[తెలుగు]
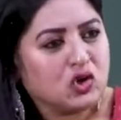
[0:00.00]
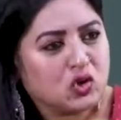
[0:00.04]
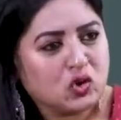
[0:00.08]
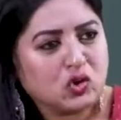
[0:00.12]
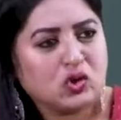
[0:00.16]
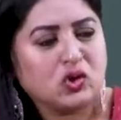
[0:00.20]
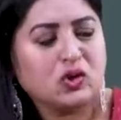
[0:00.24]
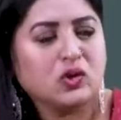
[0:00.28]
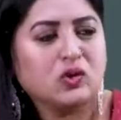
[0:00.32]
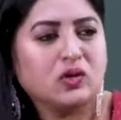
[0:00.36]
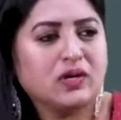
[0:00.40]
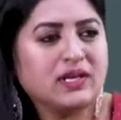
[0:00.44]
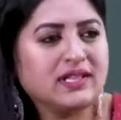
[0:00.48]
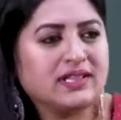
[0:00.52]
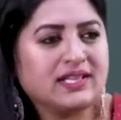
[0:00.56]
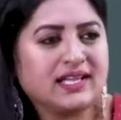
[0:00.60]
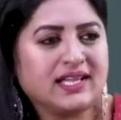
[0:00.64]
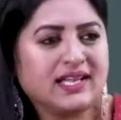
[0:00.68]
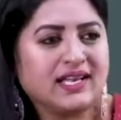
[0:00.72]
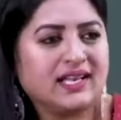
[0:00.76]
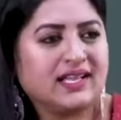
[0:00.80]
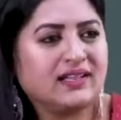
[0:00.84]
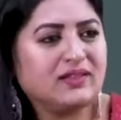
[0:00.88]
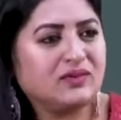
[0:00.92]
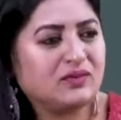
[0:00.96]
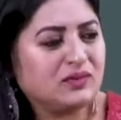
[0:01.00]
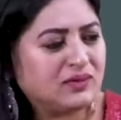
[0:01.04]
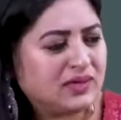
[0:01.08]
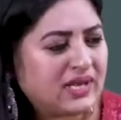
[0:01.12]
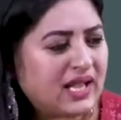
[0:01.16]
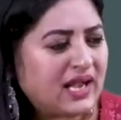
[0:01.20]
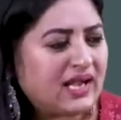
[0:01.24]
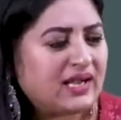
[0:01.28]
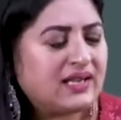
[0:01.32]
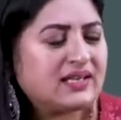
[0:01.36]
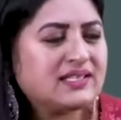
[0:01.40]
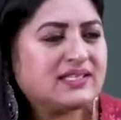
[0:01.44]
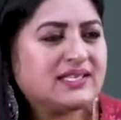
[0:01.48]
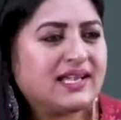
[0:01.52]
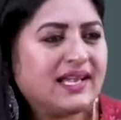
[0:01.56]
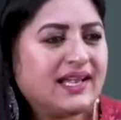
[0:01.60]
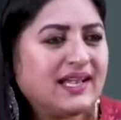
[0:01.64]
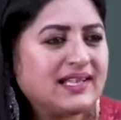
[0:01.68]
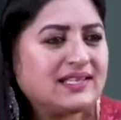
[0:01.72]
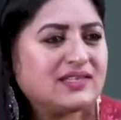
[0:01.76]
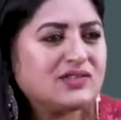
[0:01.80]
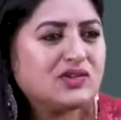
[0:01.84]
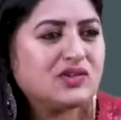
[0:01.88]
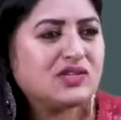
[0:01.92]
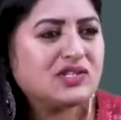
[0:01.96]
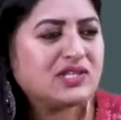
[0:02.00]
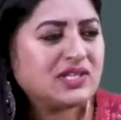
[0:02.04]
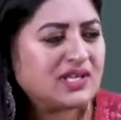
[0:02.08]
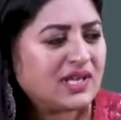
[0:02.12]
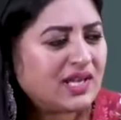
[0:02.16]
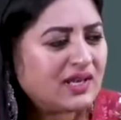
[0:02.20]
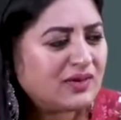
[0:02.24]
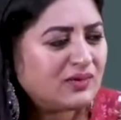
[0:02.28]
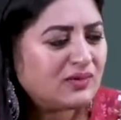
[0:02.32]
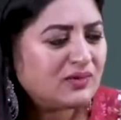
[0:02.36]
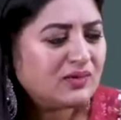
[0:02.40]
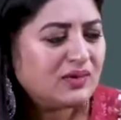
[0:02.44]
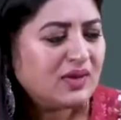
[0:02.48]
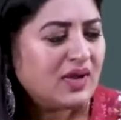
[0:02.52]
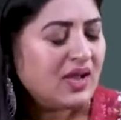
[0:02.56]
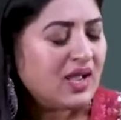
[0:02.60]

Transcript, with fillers: కుట్లు కూడా తీయలేదు నాకు చేయ చేయాల్సి వచ్చి నేను